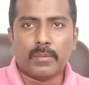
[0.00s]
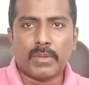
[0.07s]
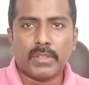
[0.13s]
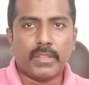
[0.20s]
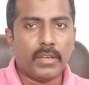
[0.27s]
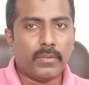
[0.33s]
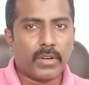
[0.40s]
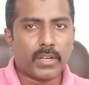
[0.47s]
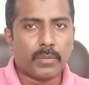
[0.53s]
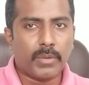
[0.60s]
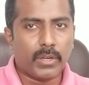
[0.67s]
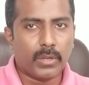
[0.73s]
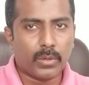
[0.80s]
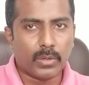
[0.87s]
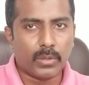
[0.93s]
நம்ம தேவாங்க
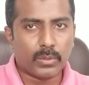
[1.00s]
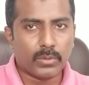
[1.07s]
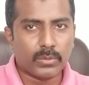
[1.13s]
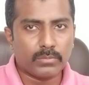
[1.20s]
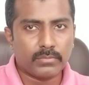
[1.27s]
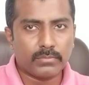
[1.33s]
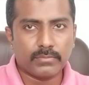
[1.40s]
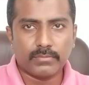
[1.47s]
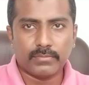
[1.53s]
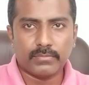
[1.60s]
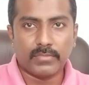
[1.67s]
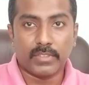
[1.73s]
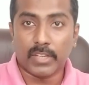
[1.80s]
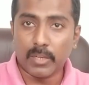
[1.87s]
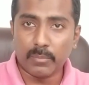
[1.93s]
பெரியவர்களுக்கும்
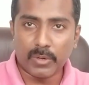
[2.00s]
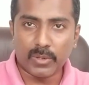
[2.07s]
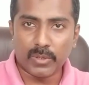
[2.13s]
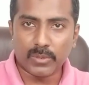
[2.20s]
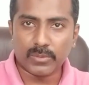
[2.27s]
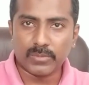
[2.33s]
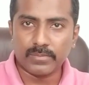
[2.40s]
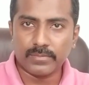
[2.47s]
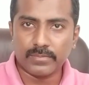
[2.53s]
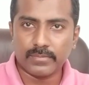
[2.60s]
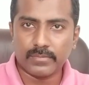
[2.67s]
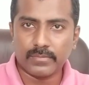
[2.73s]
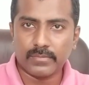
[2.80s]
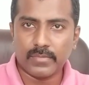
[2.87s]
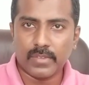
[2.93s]
நண்பர்களுக்கும்
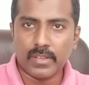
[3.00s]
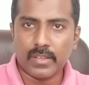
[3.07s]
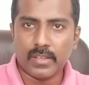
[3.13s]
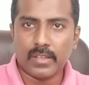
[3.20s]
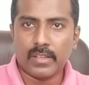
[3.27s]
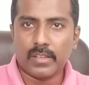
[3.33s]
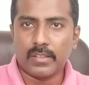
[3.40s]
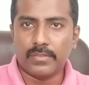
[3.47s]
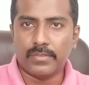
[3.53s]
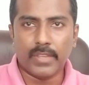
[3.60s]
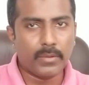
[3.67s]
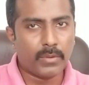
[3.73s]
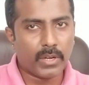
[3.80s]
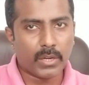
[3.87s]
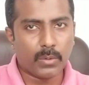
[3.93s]

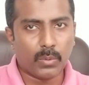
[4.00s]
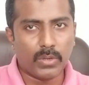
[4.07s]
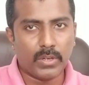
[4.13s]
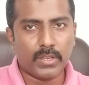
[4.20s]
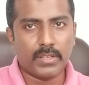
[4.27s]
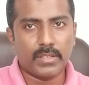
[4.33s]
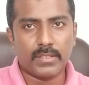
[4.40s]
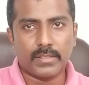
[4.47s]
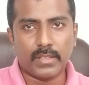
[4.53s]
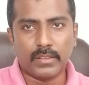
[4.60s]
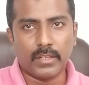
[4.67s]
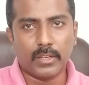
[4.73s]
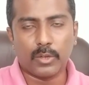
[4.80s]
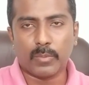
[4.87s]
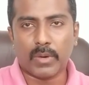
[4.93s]
தேவாங்க ஓல்டு
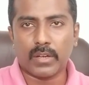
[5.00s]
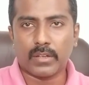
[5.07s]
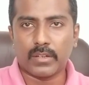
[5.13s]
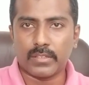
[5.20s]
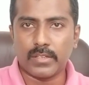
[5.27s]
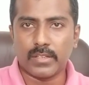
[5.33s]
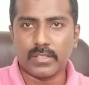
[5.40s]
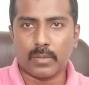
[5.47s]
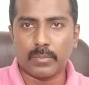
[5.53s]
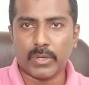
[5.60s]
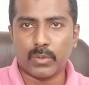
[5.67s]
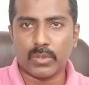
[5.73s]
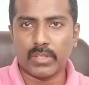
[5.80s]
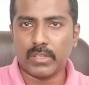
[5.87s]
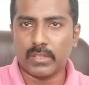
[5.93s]
செந்தில்குமார்
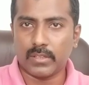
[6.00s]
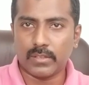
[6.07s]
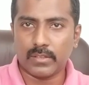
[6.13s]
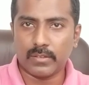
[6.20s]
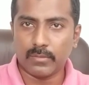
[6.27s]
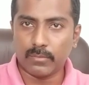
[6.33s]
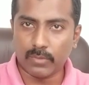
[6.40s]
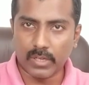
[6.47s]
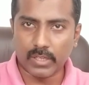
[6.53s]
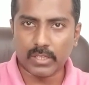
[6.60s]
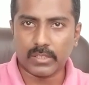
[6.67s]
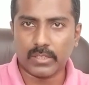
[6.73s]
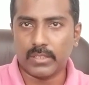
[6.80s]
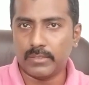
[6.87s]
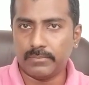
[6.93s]
கிருஷ்ணசாமியோட
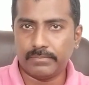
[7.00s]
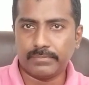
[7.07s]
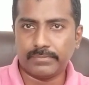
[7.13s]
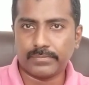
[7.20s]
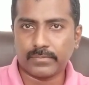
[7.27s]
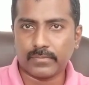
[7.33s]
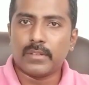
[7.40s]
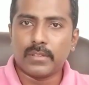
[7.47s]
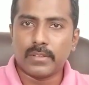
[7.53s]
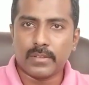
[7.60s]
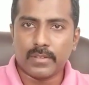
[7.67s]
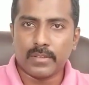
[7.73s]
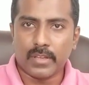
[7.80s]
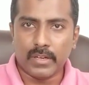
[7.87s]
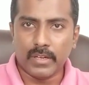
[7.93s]
வணக்கங்கள்
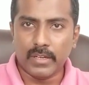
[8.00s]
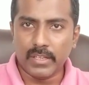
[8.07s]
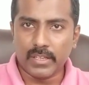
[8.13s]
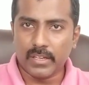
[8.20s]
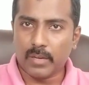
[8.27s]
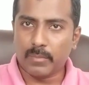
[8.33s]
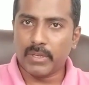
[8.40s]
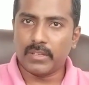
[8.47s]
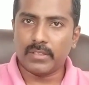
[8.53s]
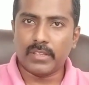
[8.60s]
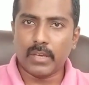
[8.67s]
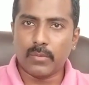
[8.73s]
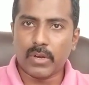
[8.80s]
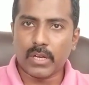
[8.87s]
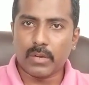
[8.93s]
இன்னைக்கு நாம
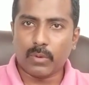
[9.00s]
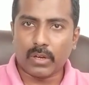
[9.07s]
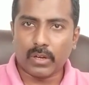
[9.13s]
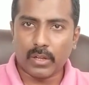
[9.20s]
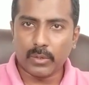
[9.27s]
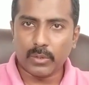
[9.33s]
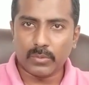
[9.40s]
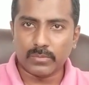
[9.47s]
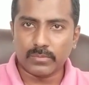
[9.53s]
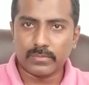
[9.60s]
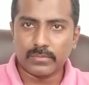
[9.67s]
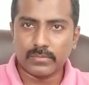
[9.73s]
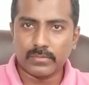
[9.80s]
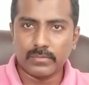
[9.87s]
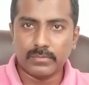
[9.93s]
தேவாங்க வரலாறையும்
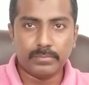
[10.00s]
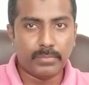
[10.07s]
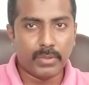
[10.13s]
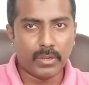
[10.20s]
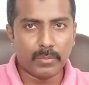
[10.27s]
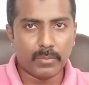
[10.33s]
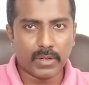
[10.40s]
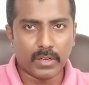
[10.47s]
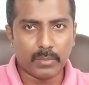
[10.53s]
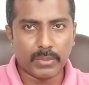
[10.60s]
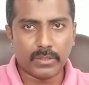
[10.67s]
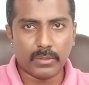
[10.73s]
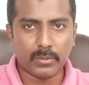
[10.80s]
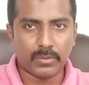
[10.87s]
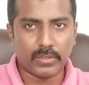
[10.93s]
பெருமைகளை
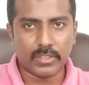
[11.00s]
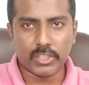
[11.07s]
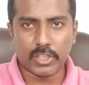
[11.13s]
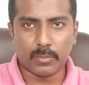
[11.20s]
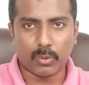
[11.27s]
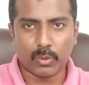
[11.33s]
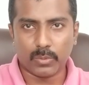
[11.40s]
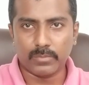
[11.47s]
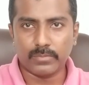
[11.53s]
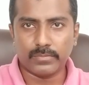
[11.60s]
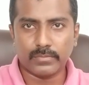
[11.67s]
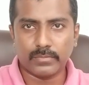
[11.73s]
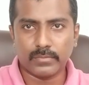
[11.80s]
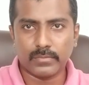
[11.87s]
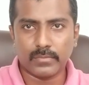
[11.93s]
பத்தியும் தெரிஞ்சுக்க போறோம்
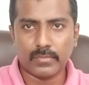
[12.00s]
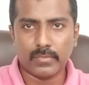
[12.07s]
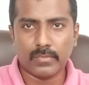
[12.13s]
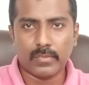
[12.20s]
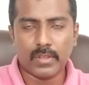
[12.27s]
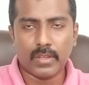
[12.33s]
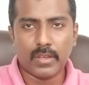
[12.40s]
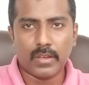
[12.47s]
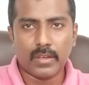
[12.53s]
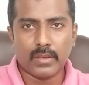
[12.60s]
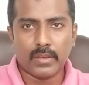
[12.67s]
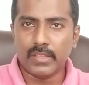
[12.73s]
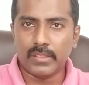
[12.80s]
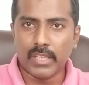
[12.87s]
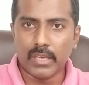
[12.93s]

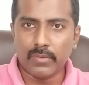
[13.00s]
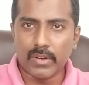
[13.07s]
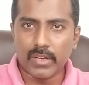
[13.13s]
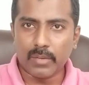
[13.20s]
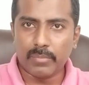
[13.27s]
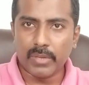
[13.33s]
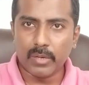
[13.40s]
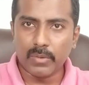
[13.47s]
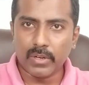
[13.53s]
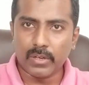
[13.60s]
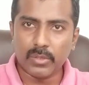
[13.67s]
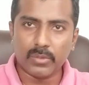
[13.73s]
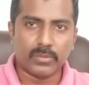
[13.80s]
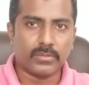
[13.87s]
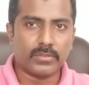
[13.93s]
தேவாங்க
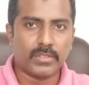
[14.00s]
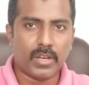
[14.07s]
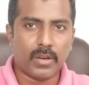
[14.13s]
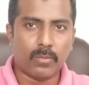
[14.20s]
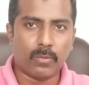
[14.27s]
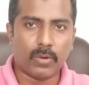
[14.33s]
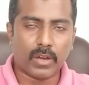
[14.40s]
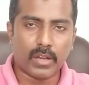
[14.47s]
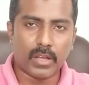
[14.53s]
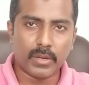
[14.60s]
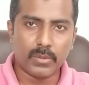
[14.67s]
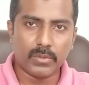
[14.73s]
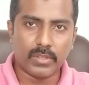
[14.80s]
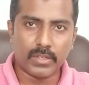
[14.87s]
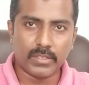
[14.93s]
பெருமைகளையும்
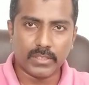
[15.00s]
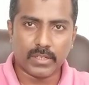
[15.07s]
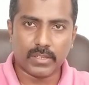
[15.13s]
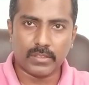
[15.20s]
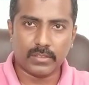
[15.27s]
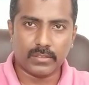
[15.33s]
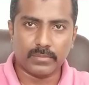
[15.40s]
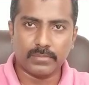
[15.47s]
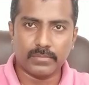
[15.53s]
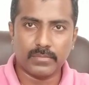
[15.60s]
வரலாறையும் தெரிஞ்சுக்கிறது